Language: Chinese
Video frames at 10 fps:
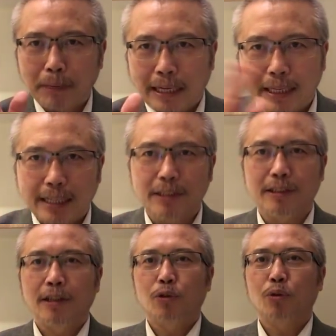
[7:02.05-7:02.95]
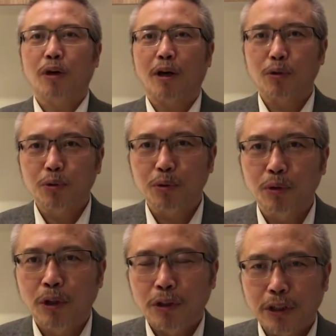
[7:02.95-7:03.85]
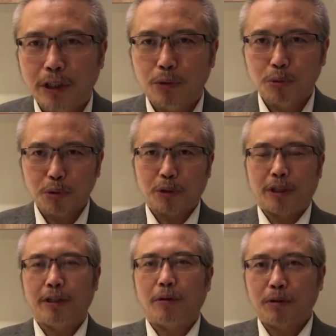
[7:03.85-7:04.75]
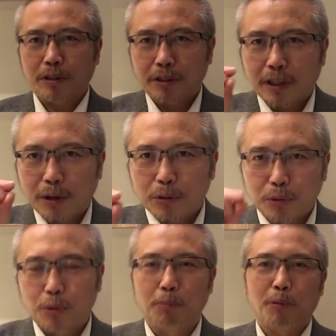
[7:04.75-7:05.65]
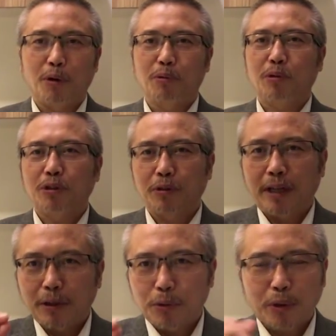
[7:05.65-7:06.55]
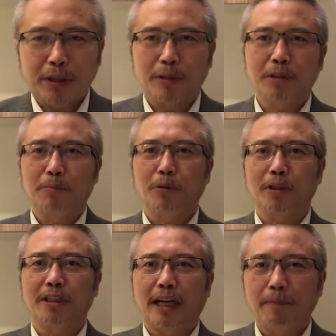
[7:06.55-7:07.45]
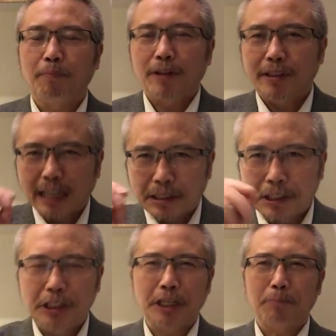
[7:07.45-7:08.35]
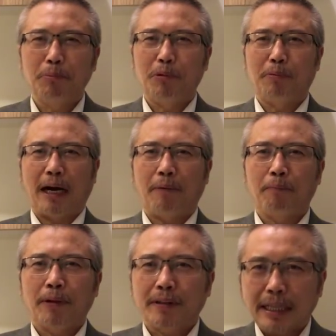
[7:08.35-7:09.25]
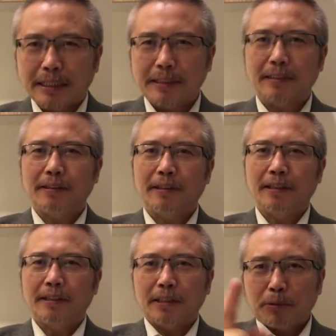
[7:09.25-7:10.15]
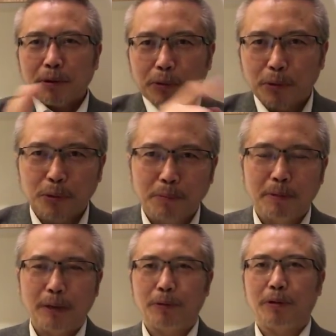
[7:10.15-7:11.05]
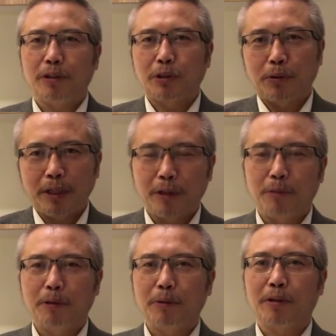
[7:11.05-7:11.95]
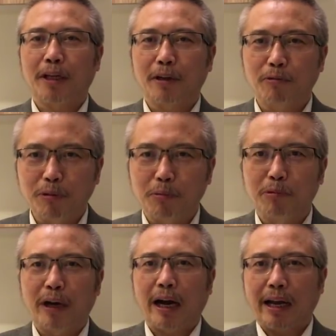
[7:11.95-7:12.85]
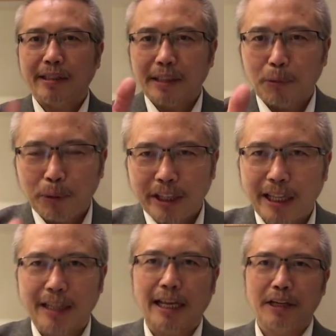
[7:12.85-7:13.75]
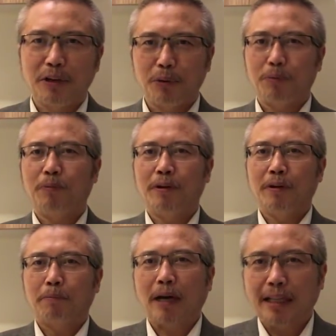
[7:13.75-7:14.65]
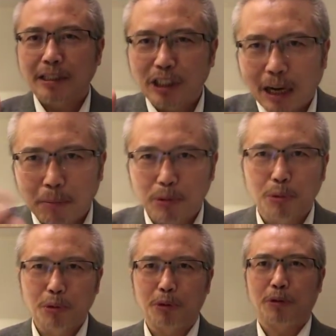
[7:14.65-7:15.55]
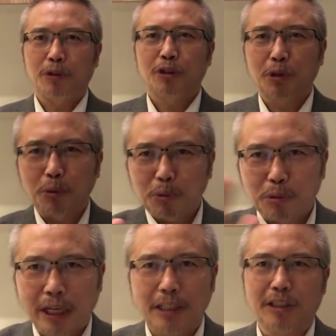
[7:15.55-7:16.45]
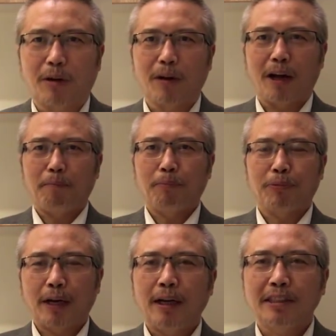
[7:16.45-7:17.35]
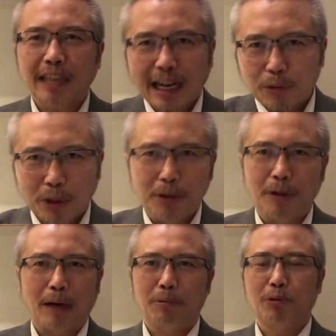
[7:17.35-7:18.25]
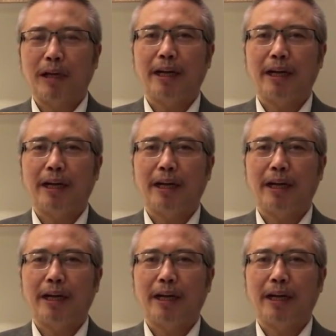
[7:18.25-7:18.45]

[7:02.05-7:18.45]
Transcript: 每一年种靠种这个竹笋，或者是靠种蘑菇就能够赚到这么多的钱，让人羡慕吧。但是这位农村美女，九零后美女，她的父母啊还在为她担忧，怕她嫁不出去，收入太少了啊，嫁妆都拿不出